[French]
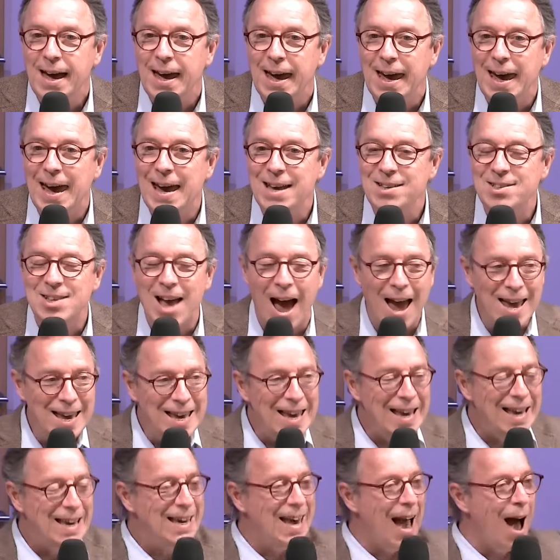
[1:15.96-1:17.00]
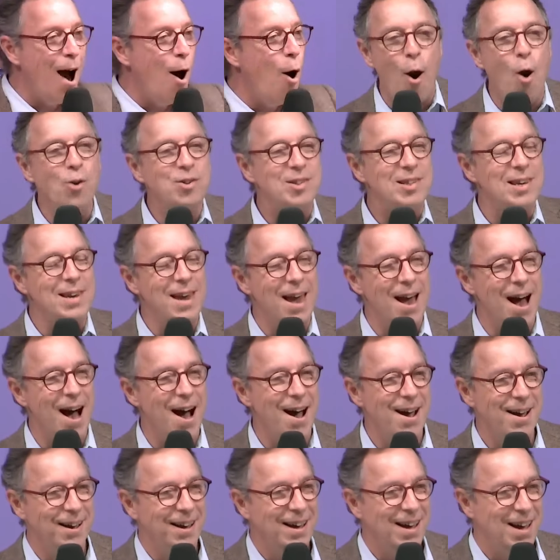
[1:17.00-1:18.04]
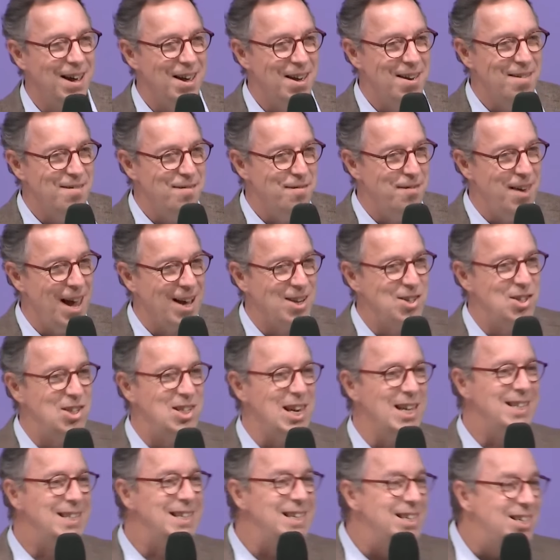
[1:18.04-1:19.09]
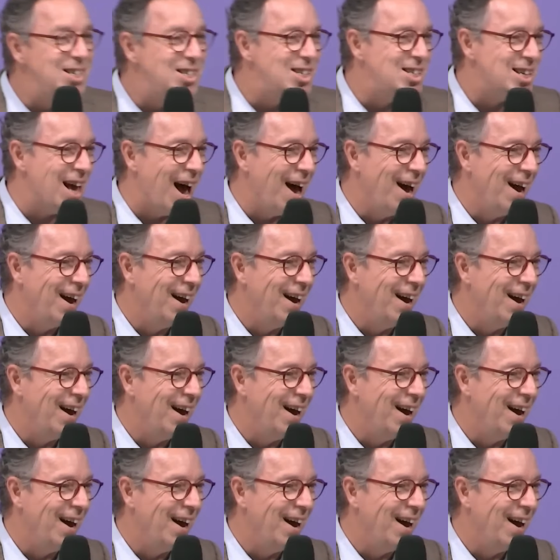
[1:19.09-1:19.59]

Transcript: Ésaïe 41, verset 10.